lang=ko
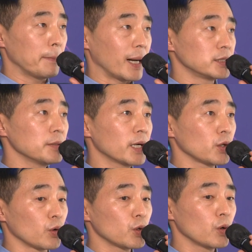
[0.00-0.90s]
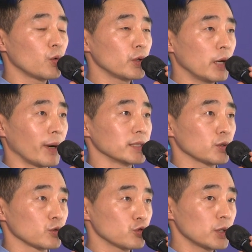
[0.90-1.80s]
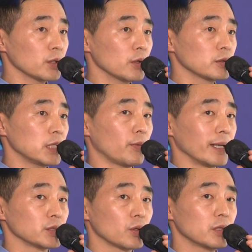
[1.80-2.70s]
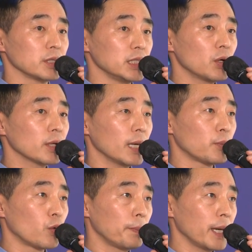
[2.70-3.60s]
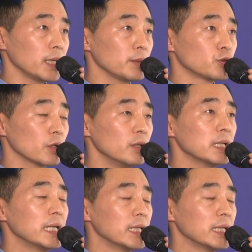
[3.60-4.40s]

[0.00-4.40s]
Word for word: 마지막 연결고리의 완성, 순환 경제의 완성은 이렇게 모은 폐기물을